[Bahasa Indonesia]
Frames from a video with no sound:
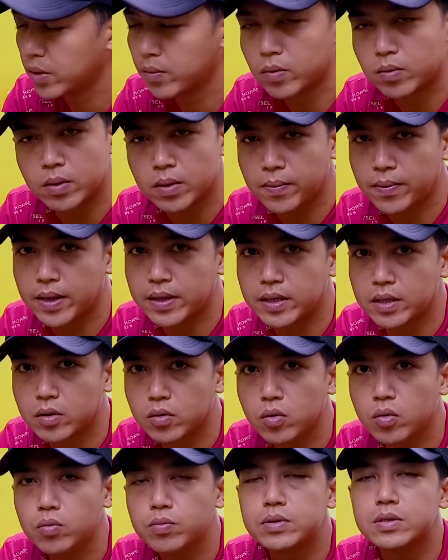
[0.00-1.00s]
jamu
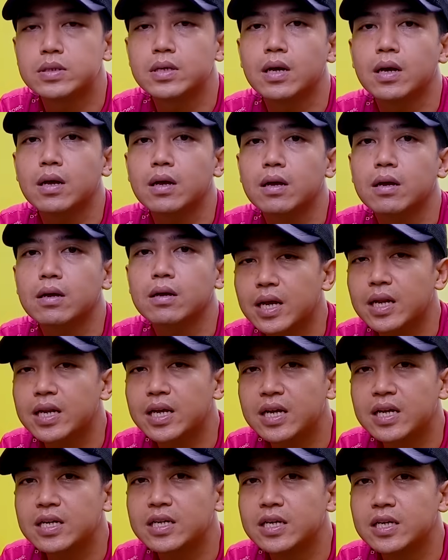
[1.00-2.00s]
merpatiku bisa
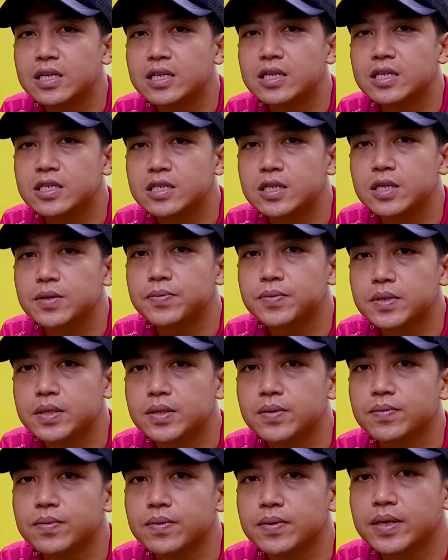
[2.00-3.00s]
cek link di
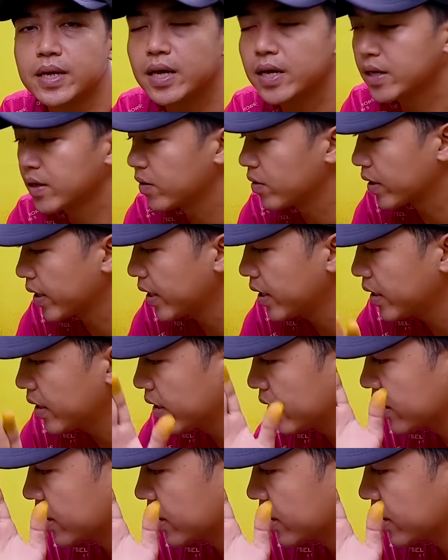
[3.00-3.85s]
deskripsi teman-teman ya. Oke,